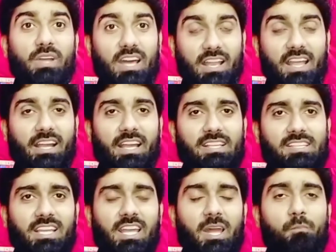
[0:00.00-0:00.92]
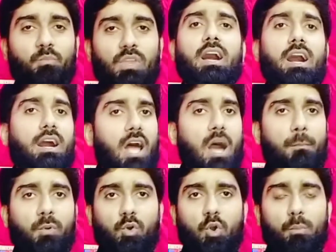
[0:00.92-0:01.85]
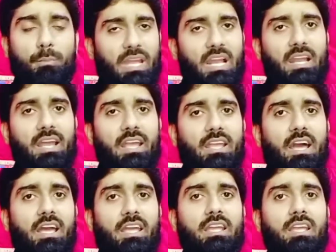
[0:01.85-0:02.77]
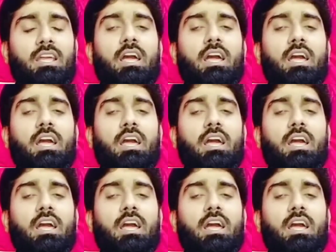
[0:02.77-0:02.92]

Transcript: बनाना कैसे है अगर आपको मेल नहीं आई